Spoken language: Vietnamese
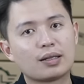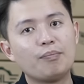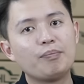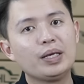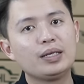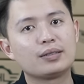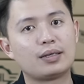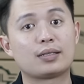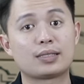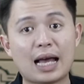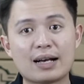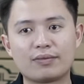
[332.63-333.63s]
tấm pin để
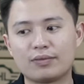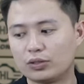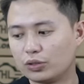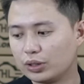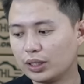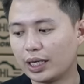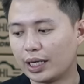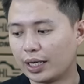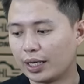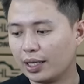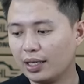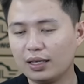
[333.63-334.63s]
sạc vào cho chiếc đèn này